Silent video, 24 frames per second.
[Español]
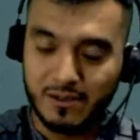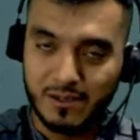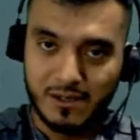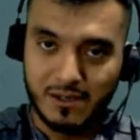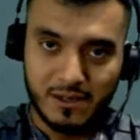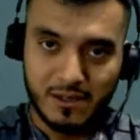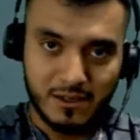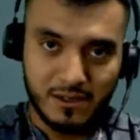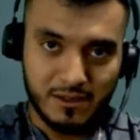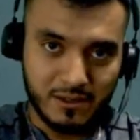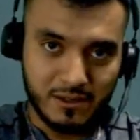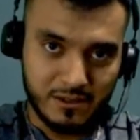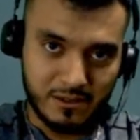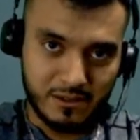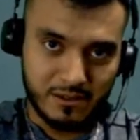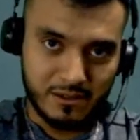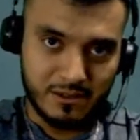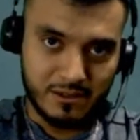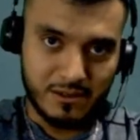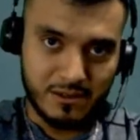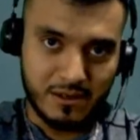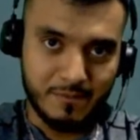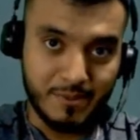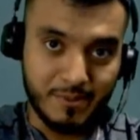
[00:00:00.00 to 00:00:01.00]
eh,
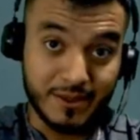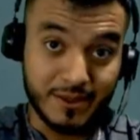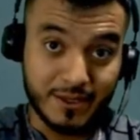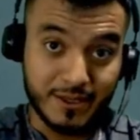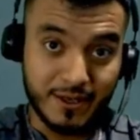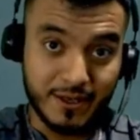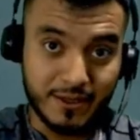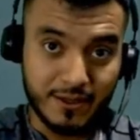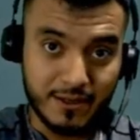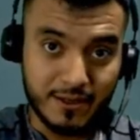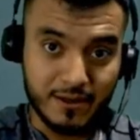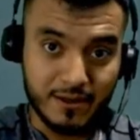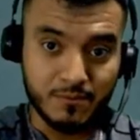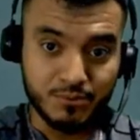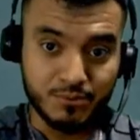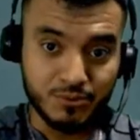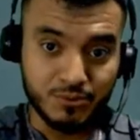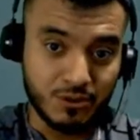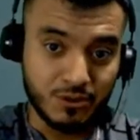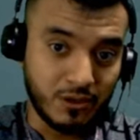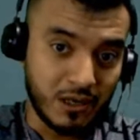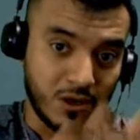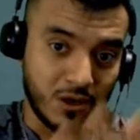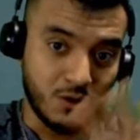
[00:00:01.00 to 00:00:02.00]
la pantalla de la
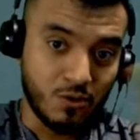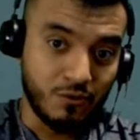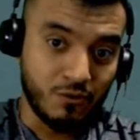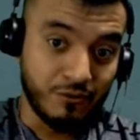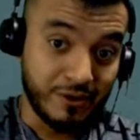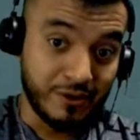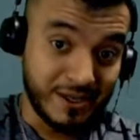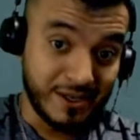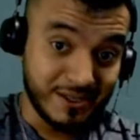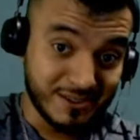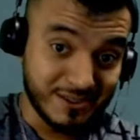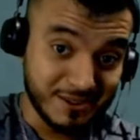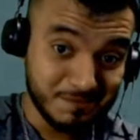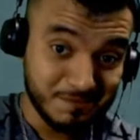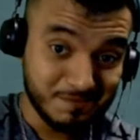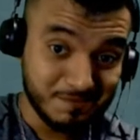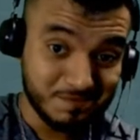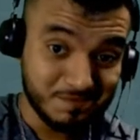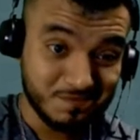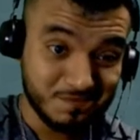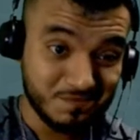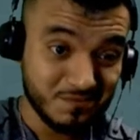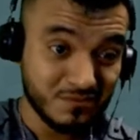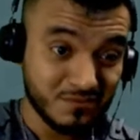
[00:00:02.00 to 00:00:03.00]
computadora con OBS.
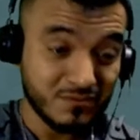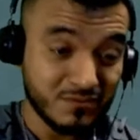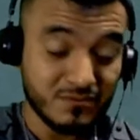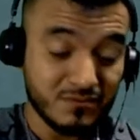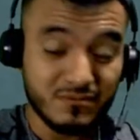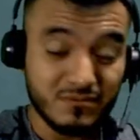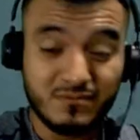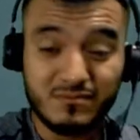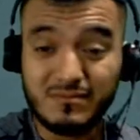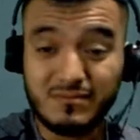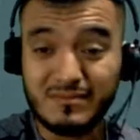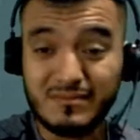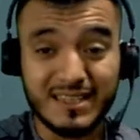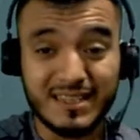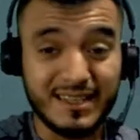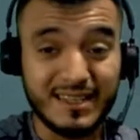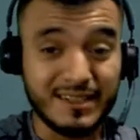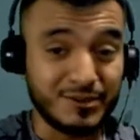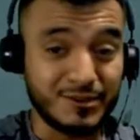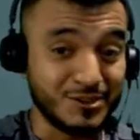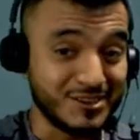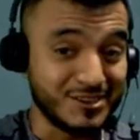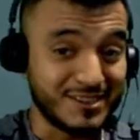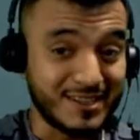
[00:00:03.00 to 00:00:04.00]

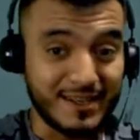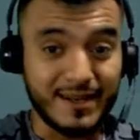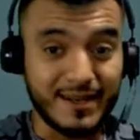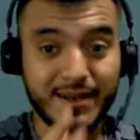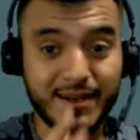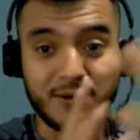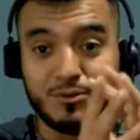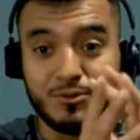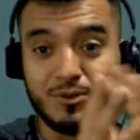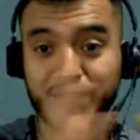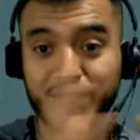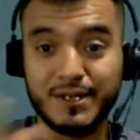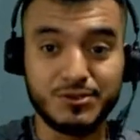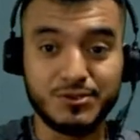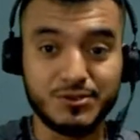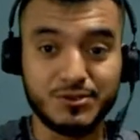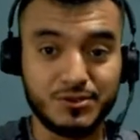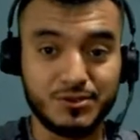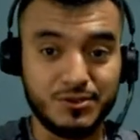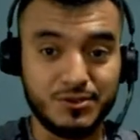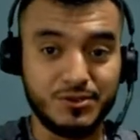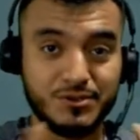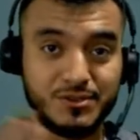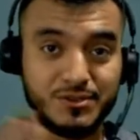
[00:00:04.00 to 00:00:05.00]
Entonces tenía que unir esos
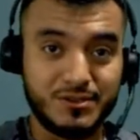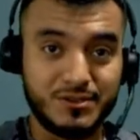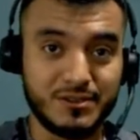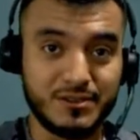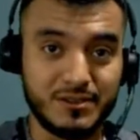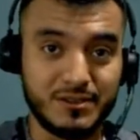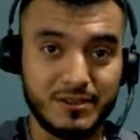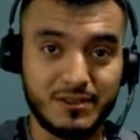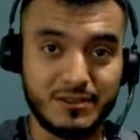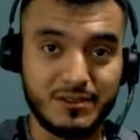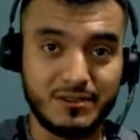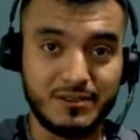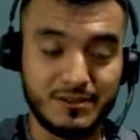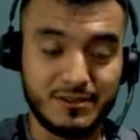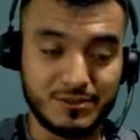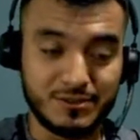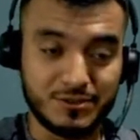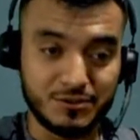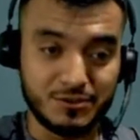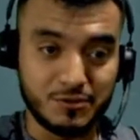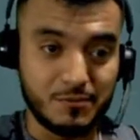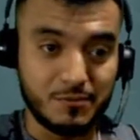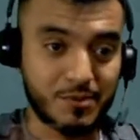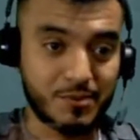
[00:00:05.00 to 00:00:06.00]
dos, eh, esos
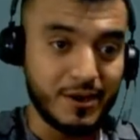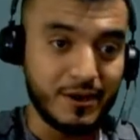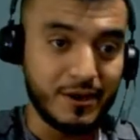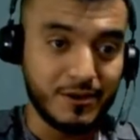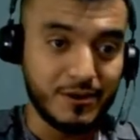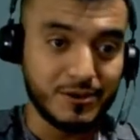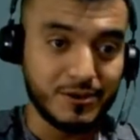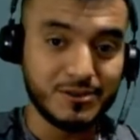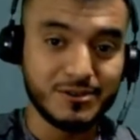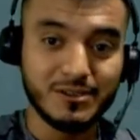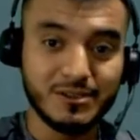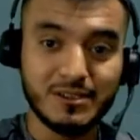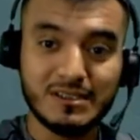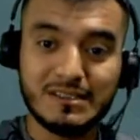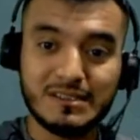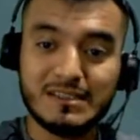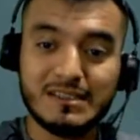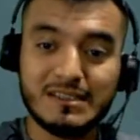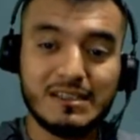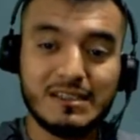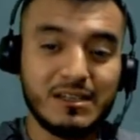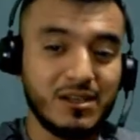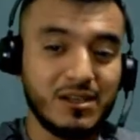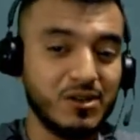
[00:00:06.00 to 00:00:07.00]
dos videos, lo que